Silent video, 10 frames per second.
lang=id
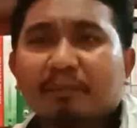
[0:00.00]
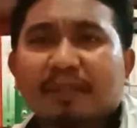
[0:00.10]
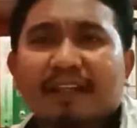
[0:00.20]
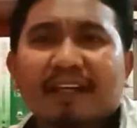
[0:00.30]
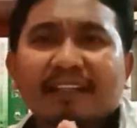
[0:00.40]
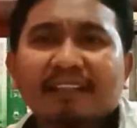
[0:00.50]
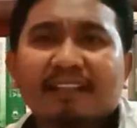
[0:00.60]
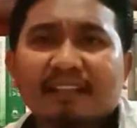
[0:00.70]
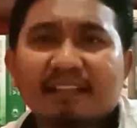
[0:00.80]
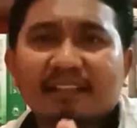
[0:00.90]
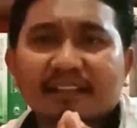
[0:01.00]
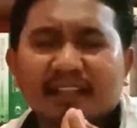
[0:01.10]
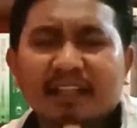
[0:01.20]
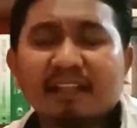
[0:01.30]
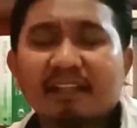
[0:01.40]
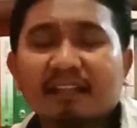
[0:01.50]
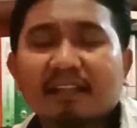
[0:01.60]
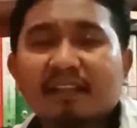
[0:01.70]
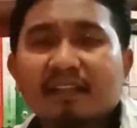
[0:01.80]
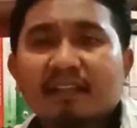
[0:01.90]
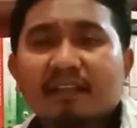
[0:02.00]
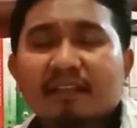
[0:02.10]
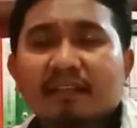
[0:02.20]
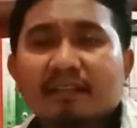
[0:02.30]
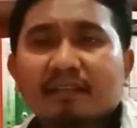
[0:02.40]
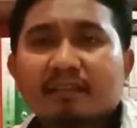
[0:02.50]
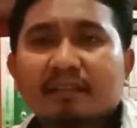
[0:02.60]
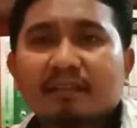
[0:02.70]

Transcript: berkaitan dengan e,